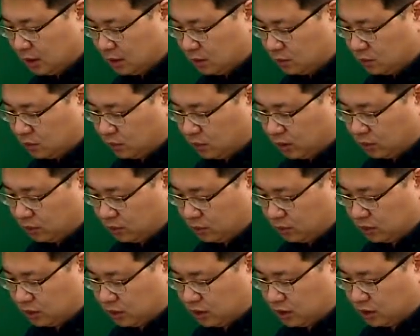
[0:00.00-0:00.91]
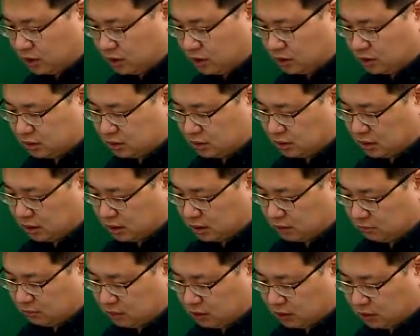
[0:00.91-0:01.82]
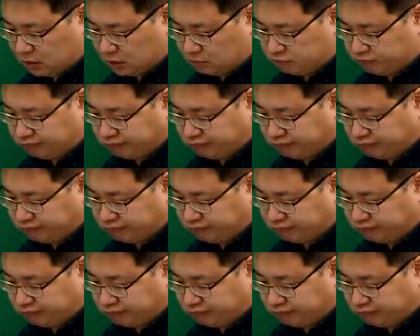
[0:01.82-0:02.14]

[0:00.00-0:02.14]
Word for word: 그게 여기에 대한 얘기입니다.